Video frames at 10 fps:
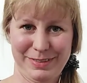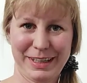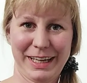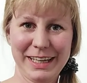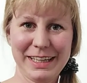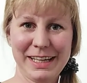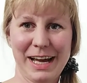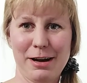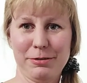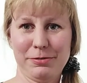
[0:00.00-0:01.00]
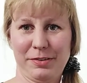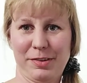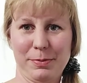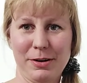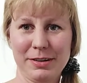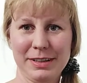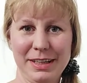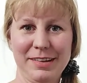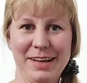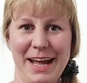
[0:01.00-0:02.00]
trinken auf Zwang
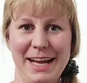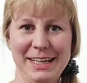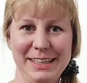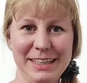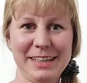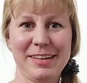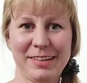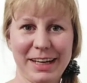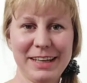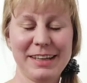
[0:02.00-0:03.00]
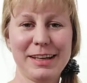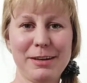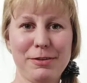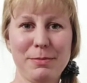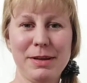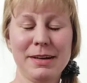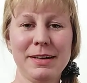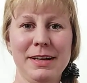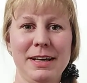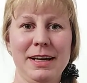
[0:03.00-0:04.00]
ist ja eigentlich nicht das Richtige für mich.
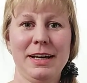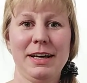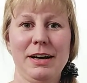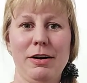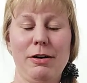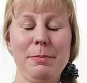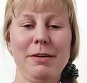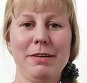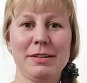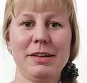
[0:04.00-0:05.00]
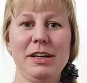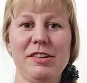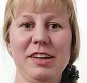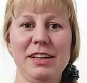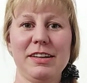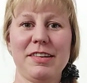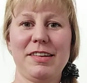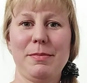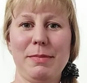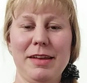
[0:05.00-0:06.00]
Habe mir aber dann entschieden, dass
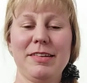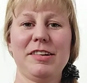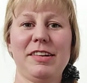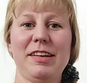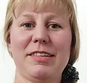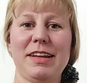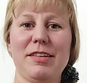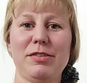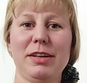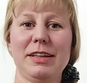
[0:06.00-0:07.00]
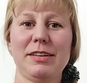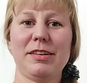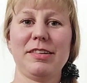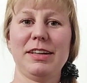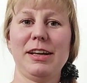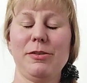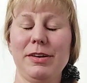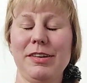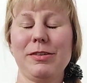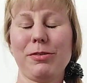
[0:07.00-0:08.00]
die Message das sein sollte, dass ich die
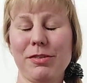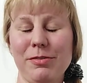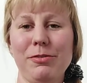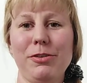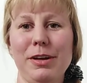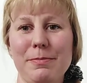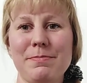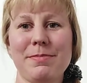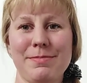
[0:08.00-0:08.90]
Leute grüßen will,